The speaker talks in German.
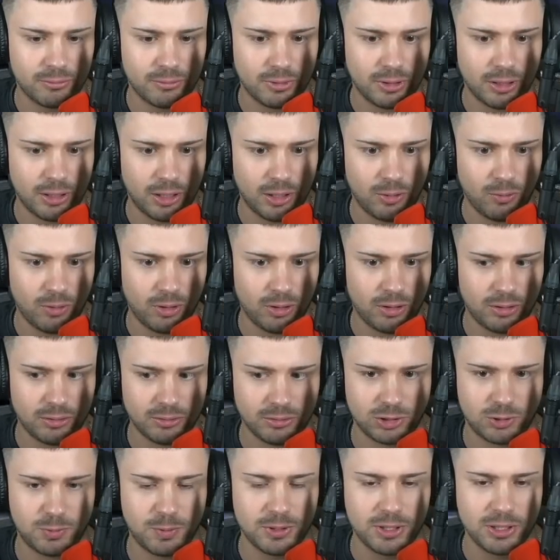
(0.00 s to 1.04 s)
Aua,
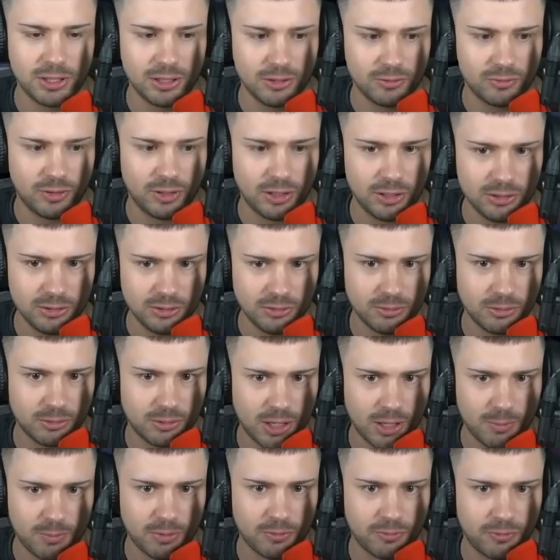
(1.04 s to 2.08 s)
ich bin hingefallen.
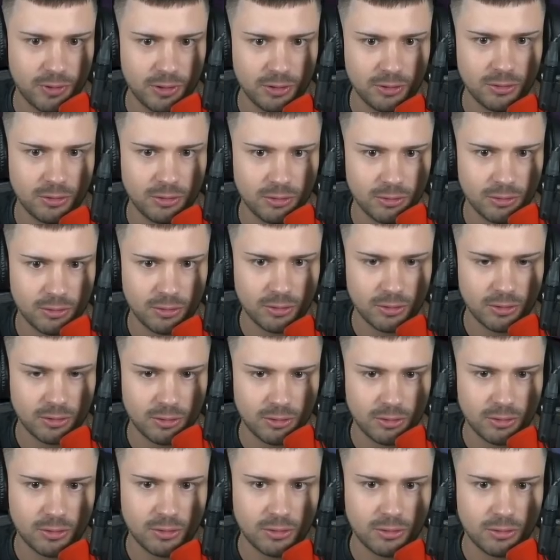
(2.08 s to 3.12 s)
Okay, perfekt.
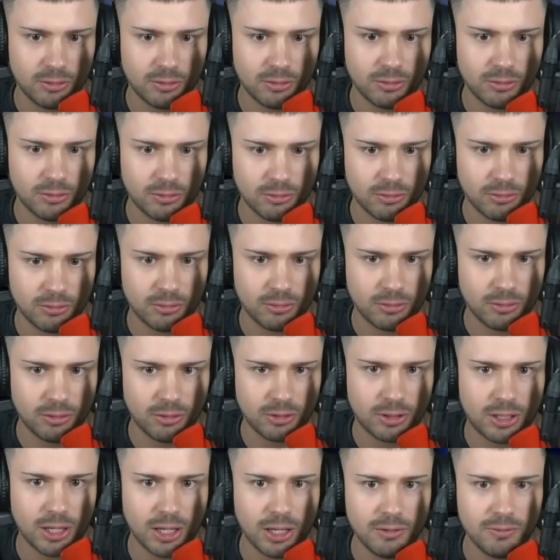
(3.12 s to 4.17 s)

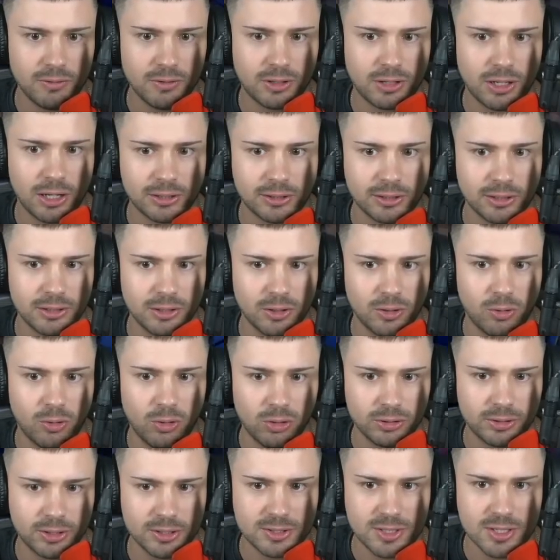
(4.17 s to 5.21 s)
Okay, wir klettern hier hoch.
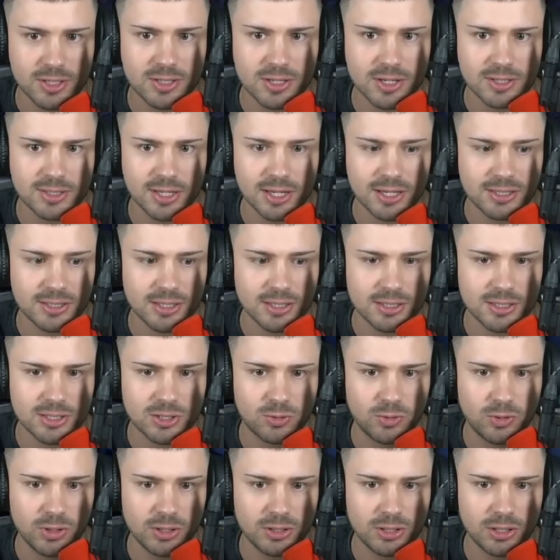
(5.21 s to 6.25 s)
Das ist Assassin's
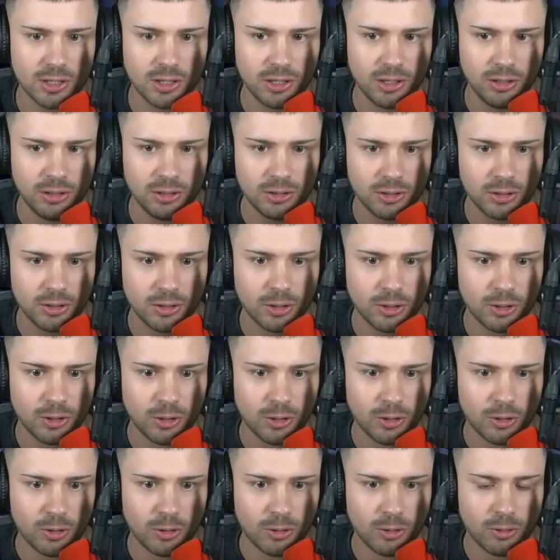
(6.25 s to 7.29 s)
Creed hier.
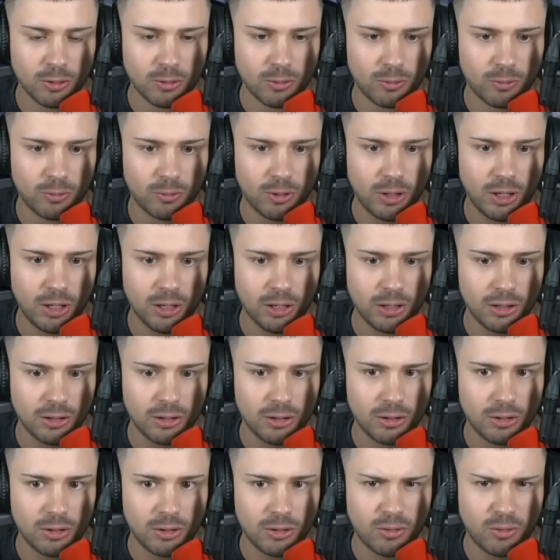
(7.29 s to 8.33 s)
Oha.
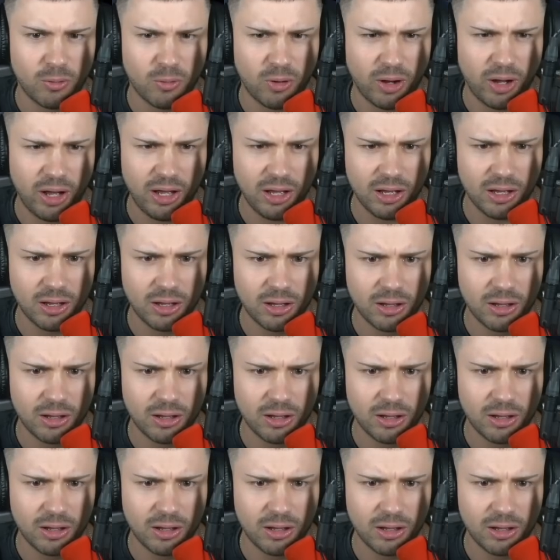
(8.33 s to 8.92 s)
Oha.